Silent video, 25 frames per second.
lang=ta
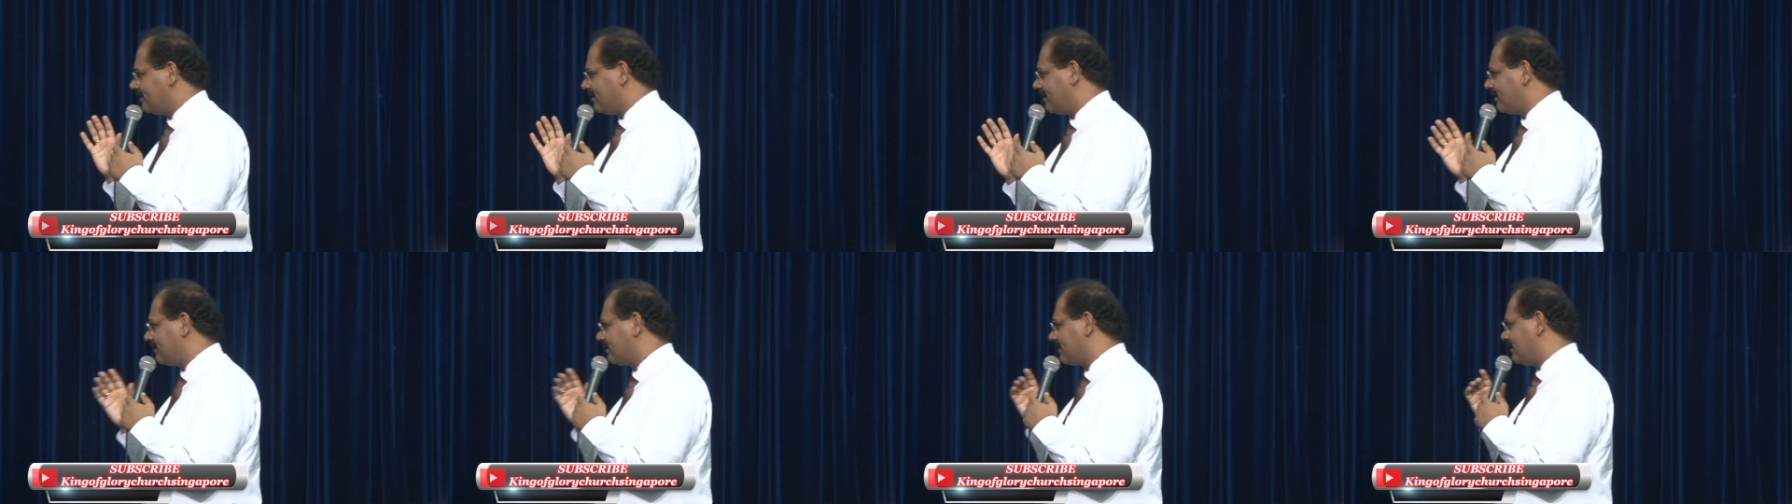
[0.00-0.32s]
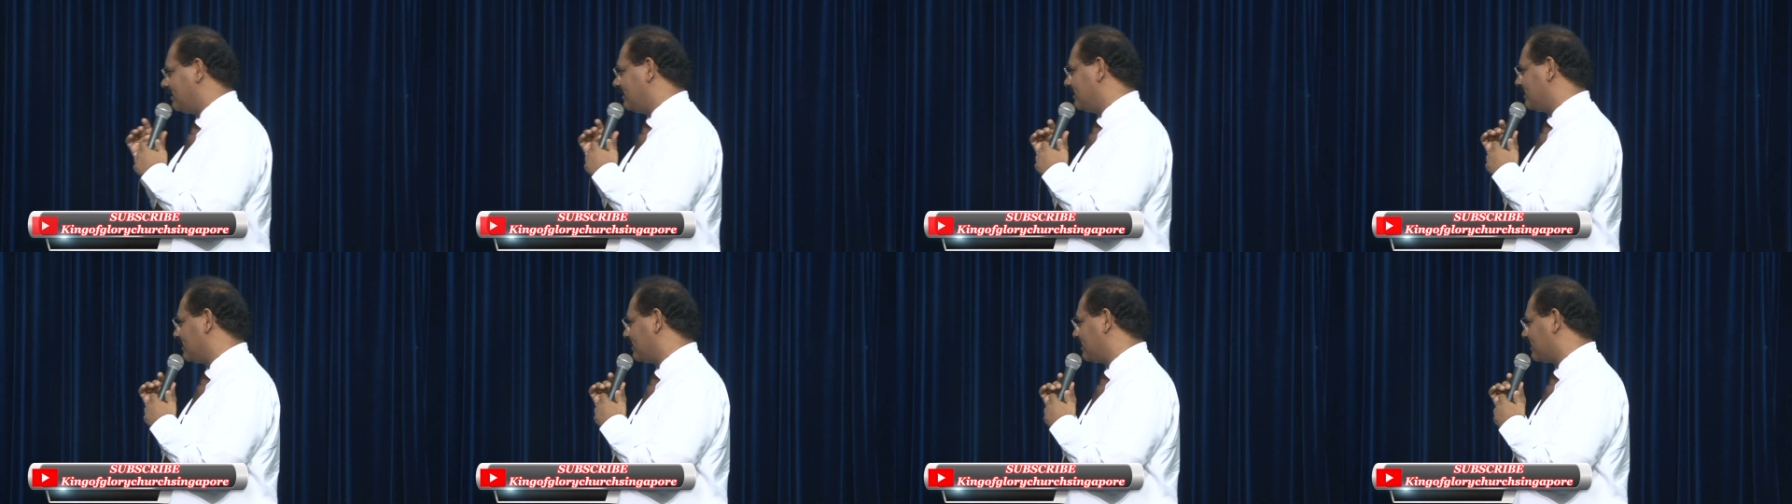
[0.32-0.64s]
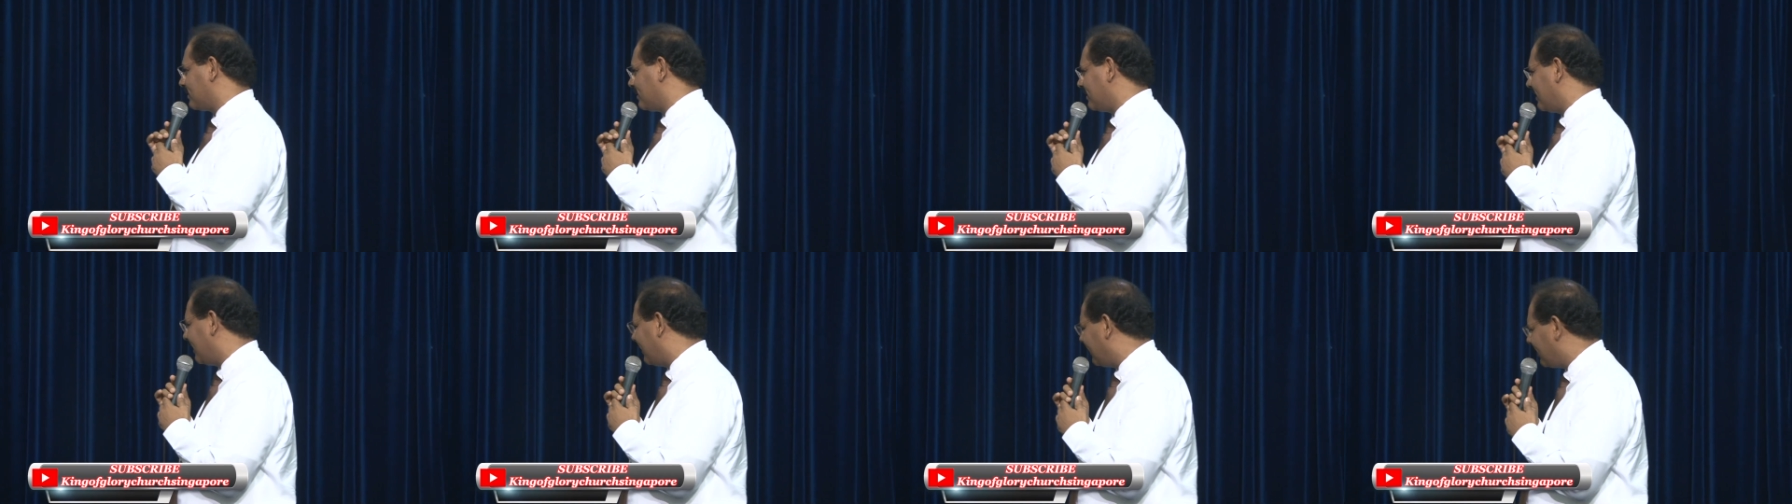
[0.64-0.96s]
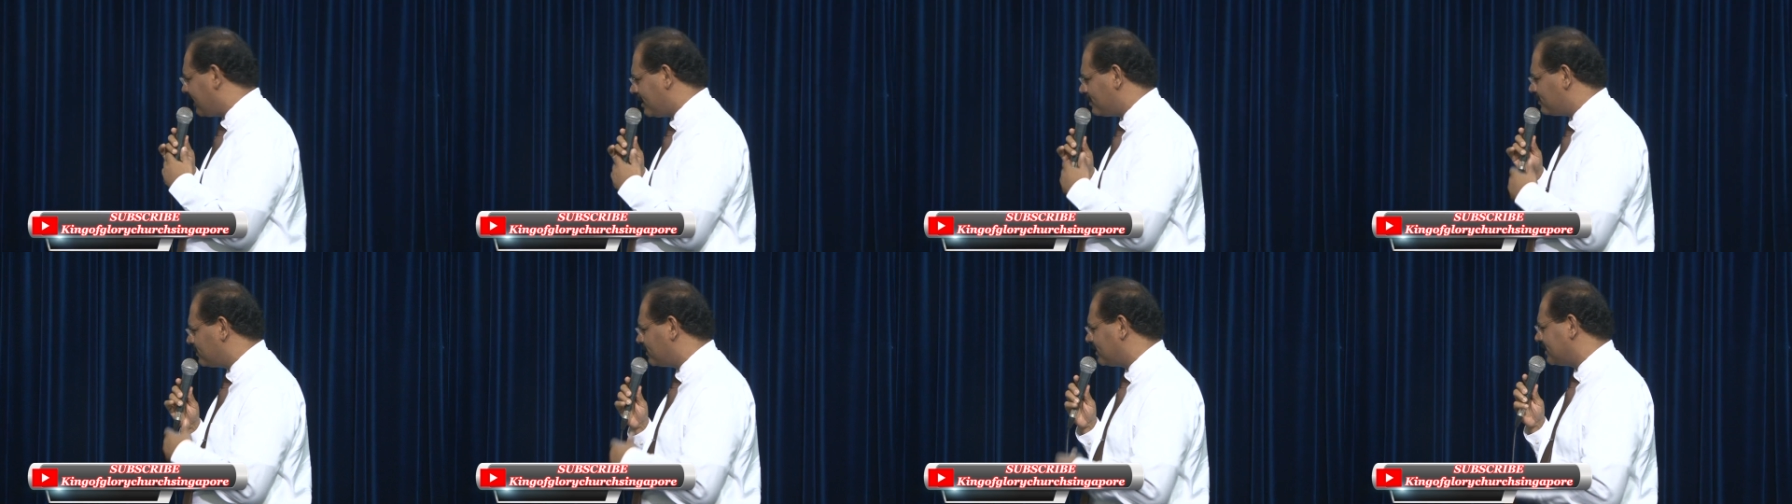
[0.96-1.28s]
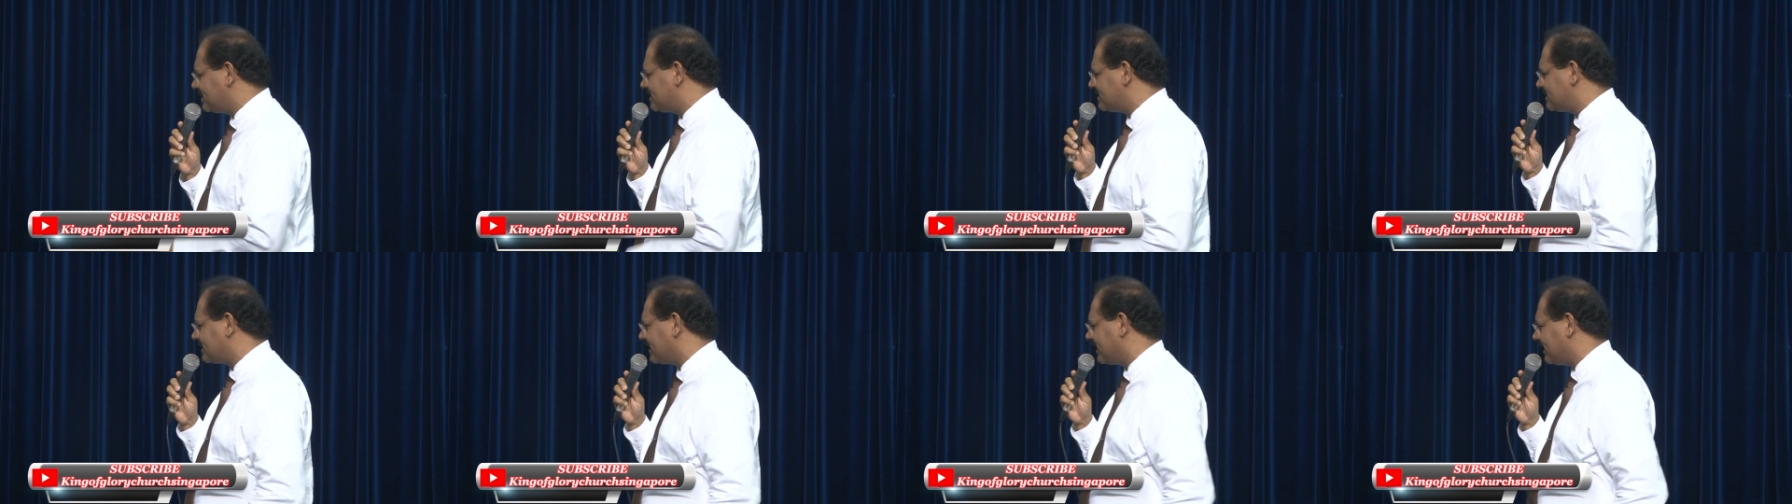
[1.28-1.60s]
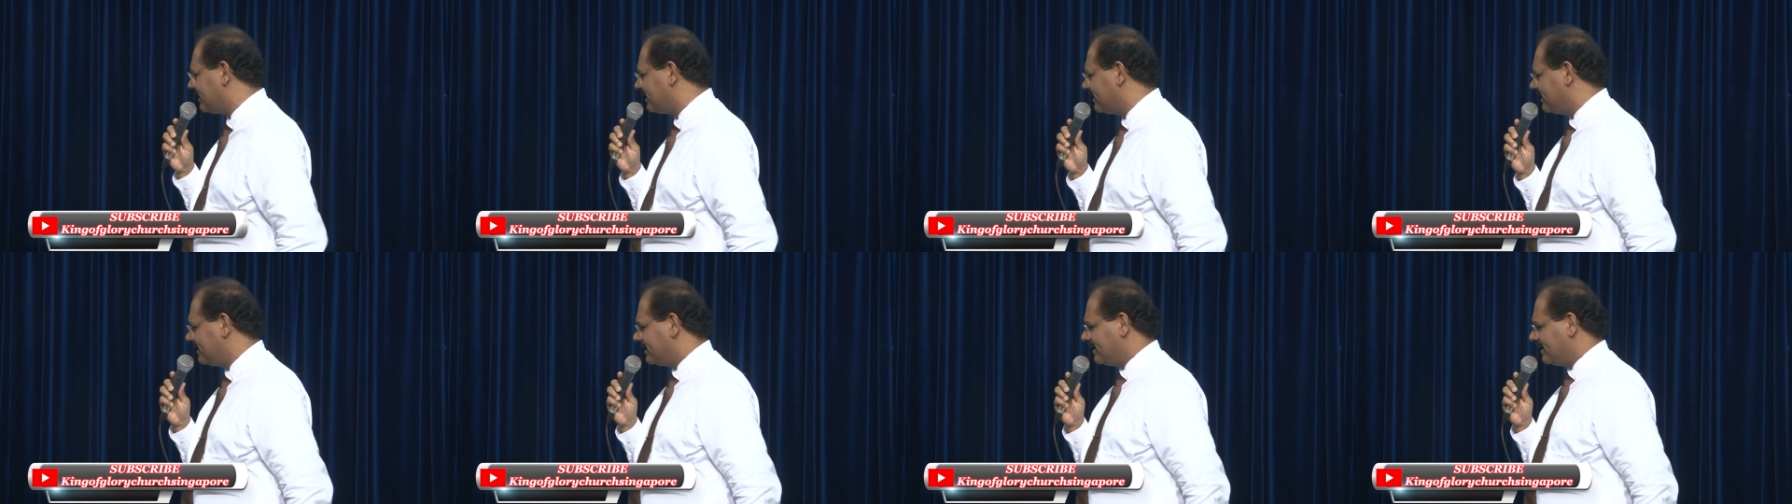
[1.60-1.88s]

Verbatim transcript: நாட்கள் இருக்கிறோம் எல்லாம் முடிச்சுட்டேன்